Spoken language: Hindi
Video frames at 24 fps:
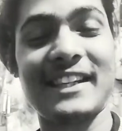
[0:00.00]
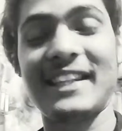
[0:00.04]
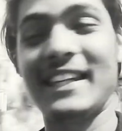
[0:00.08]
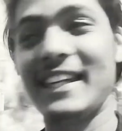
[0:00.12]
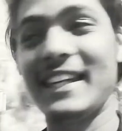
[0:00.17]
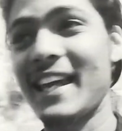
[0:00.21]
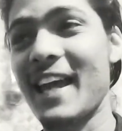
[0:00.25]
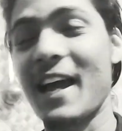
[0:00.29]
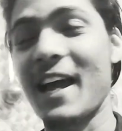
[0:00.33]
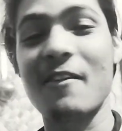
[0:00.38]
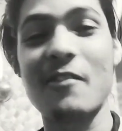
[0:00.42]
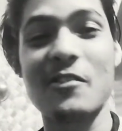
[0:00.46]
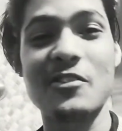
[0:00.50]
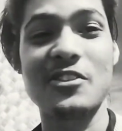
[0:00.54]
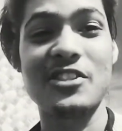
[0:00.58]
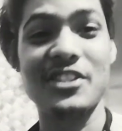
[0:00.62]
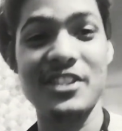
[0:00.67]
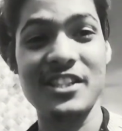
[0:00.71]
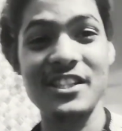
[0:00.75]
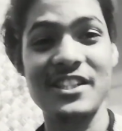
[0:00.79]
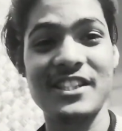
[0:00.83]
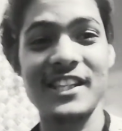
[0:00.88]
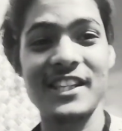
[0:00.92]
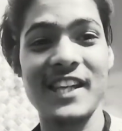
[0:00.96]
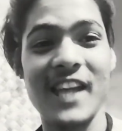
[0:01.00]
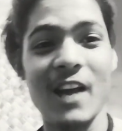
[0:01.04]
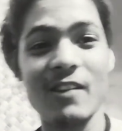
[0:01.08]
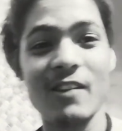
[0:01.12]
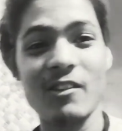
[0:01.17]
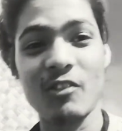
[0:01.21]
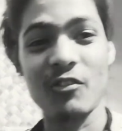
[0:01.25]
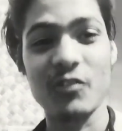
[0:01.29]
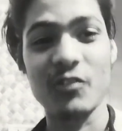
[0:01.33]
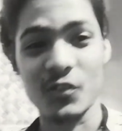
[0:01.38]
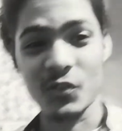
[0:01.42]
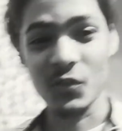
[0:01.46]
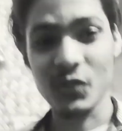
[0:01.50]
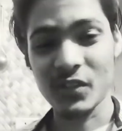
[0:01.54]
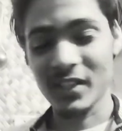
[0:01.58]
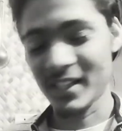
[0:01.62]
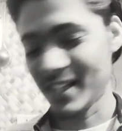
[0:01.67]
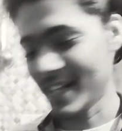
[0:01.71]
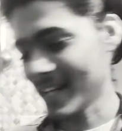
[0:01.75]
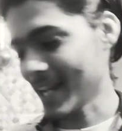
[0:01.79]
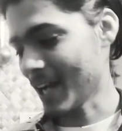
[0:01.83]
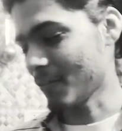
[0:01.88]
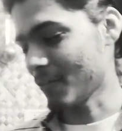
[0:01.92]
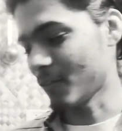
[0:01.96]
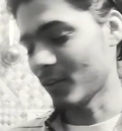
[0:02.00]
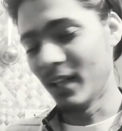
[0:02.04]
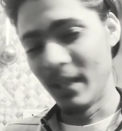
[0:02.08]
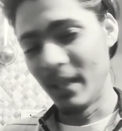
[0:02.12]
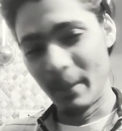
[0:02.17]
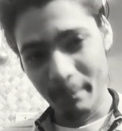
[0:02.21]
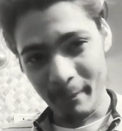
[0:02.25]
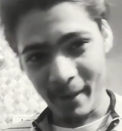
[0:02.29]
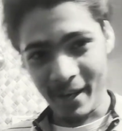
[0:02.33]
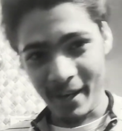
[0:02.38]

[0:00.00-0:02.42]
ये है वो चीज ये है वो फूड ये है वो लिम्बा